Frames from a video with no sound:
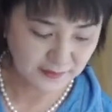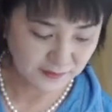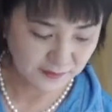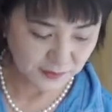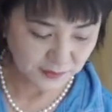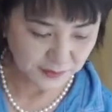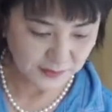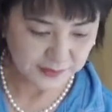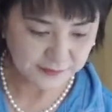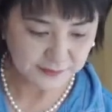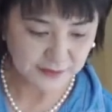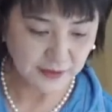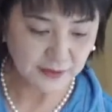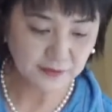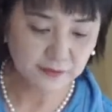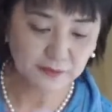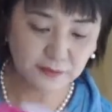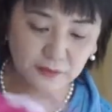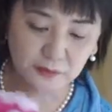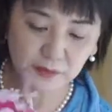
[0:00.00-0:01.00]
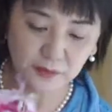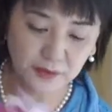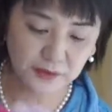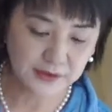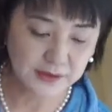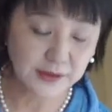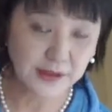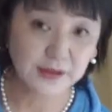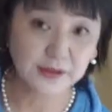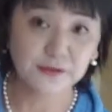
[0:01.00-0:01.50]
どうですかすっごい綺
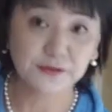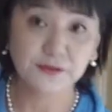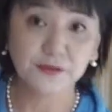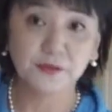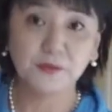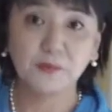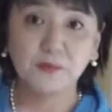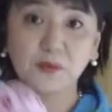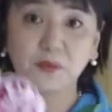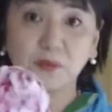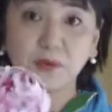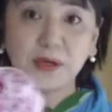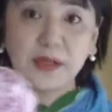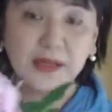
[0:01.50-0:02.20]
麗でしょもうこれ